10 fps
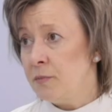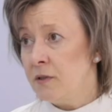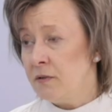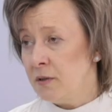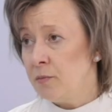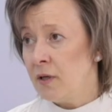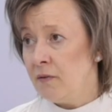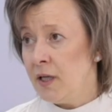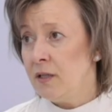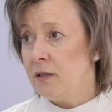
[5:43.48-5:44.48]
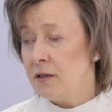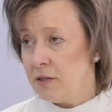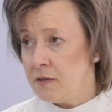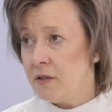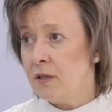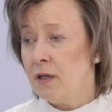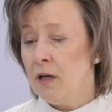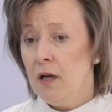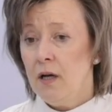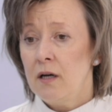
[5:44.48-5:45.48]
Первое направление – это
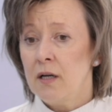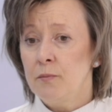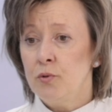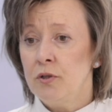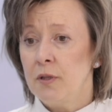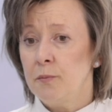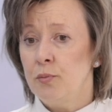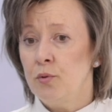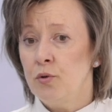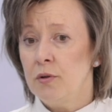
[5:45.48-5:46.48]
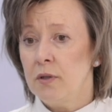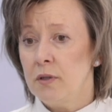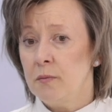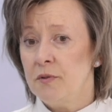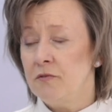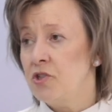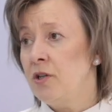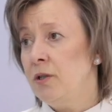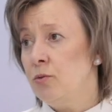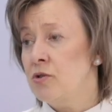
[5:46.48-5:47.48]
действительно работа по э,
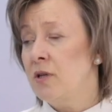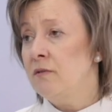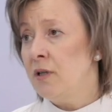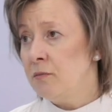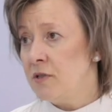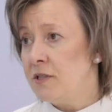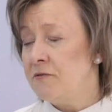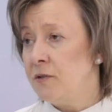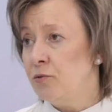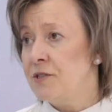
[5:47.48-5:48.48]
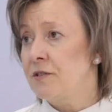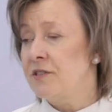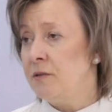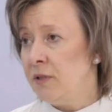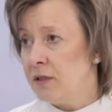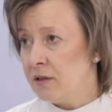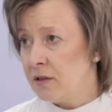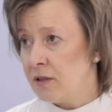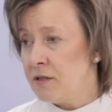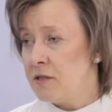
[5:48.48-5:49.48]
повышению узнаваемости всего
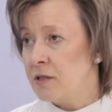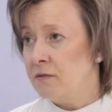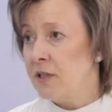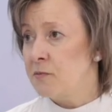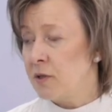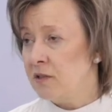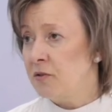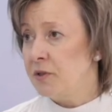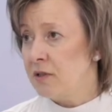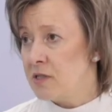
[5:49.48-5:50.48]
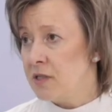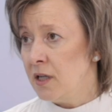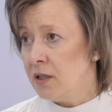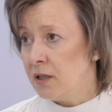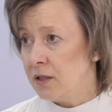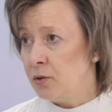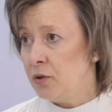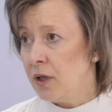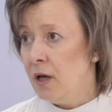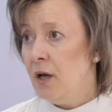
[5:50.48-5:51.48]
ассортимента российского экспортного потенциала, который